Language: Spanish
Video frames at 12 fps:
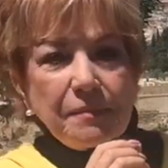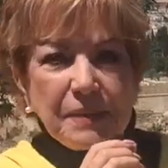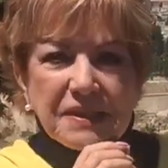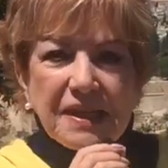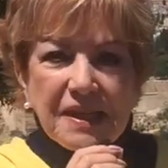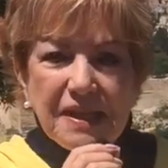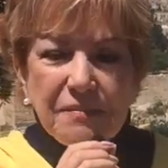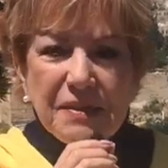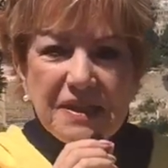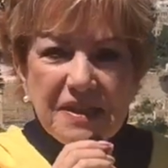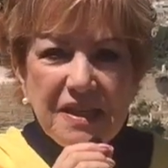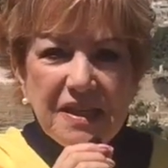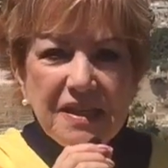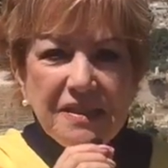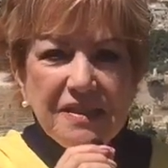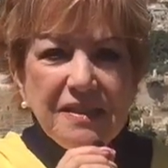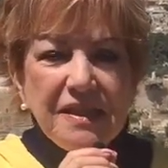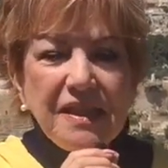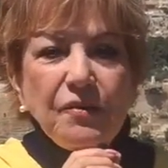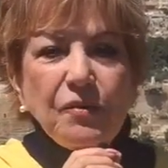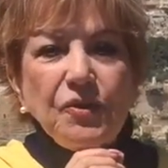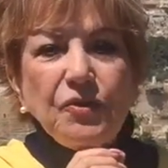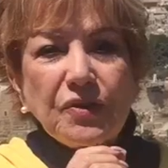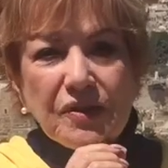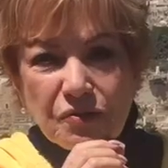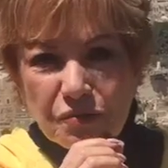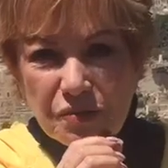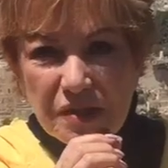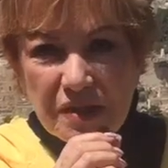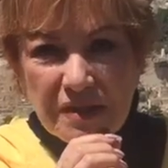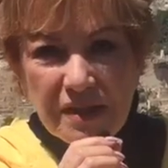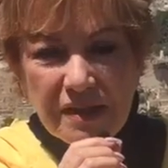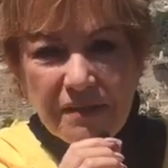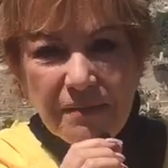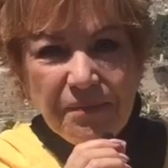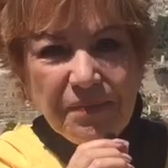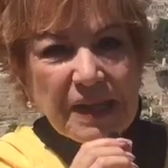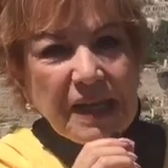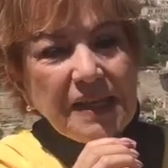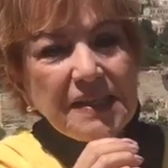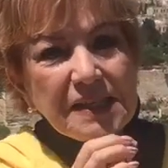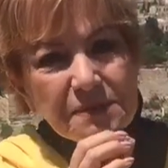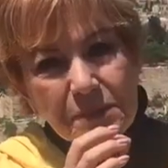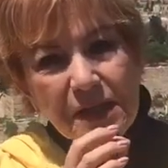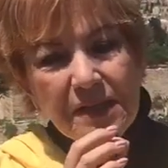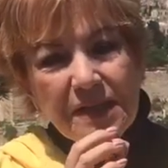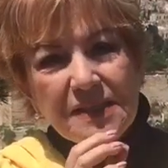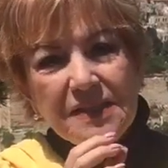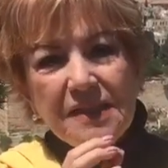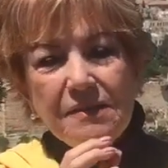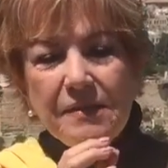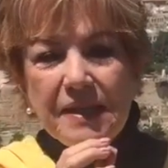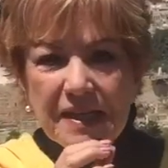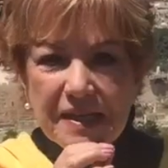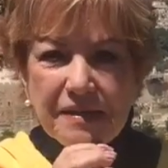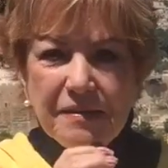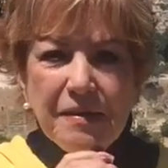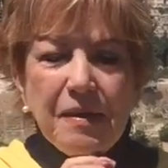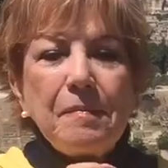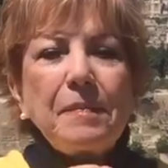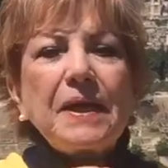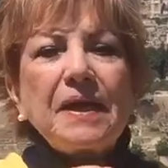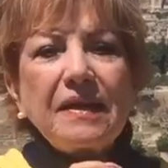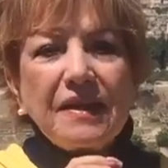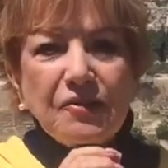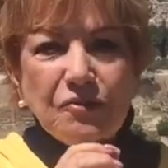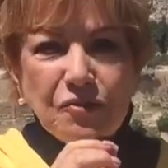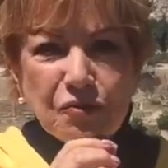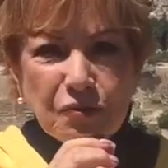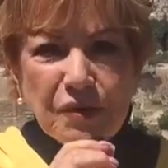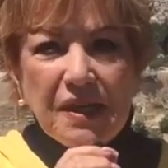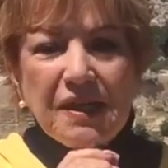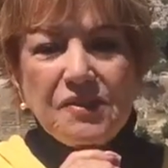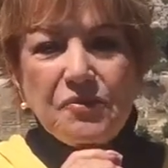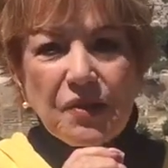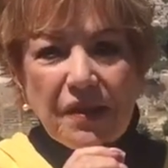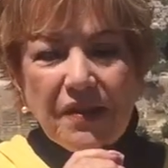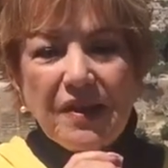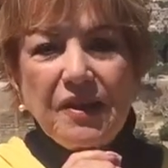que pasará el Mesías y cuando resuciten esas piedras servirán para reconstruir la ciudad de